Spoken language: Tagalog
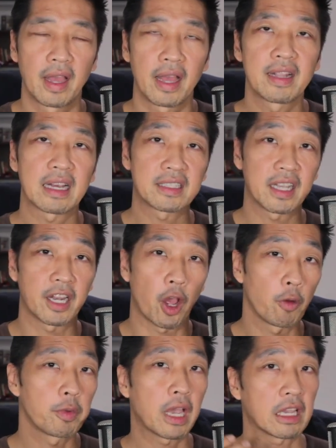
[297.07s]
And that's it. I
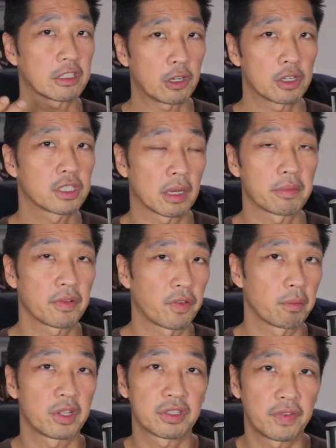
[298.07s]
hope you guys learned something
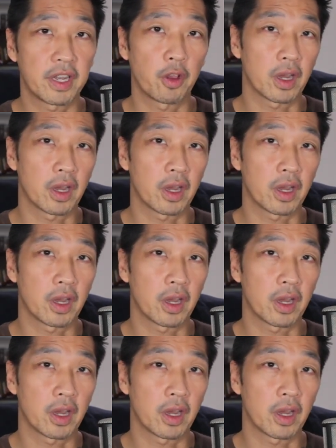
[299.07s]
from this video.